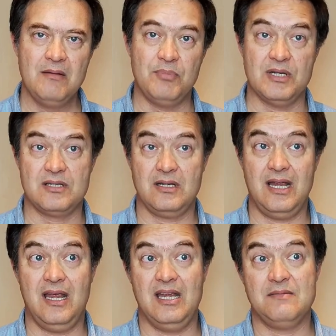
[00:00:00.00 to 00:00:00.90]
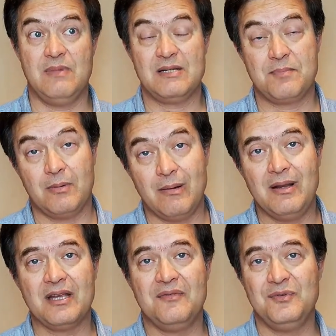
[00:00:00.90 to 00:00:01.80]
Pues es más
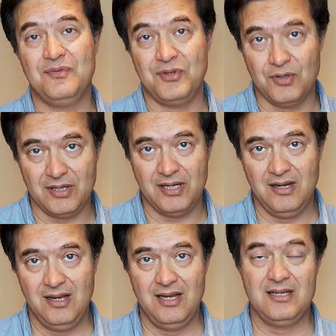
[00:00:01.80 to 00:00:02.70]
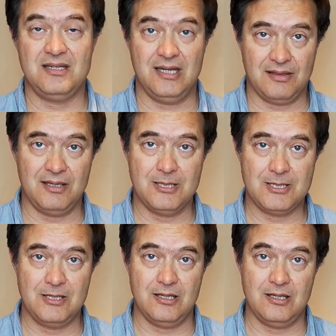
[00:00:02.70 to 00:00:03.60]
probable que funcione si,
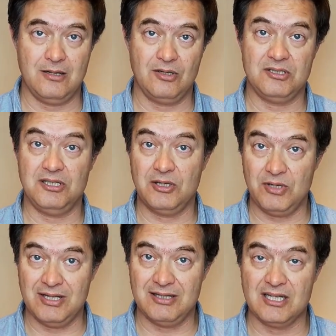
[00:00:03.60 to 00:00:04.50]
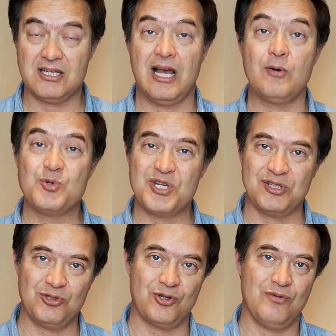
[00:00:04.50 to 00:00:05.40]
haces, eh, si te orientas a un
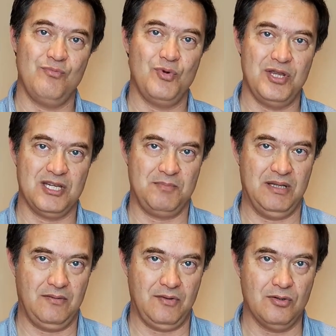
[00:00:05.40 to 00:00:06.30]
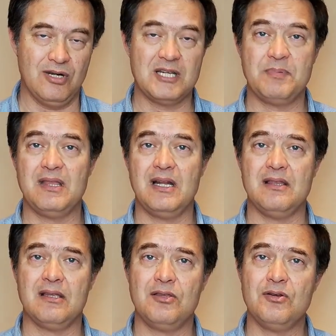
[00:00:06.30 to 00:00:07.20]
sector muy específico. La
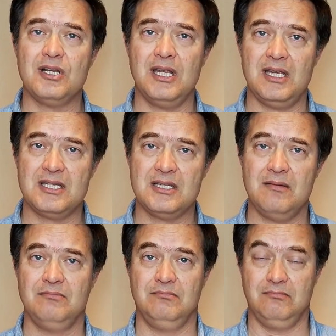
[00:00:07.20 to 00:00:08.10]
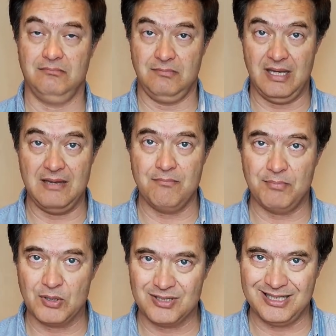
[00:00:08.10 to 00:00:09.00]
especialización es
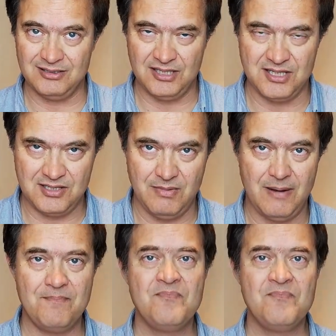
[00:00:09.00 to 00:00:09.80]
importantísima.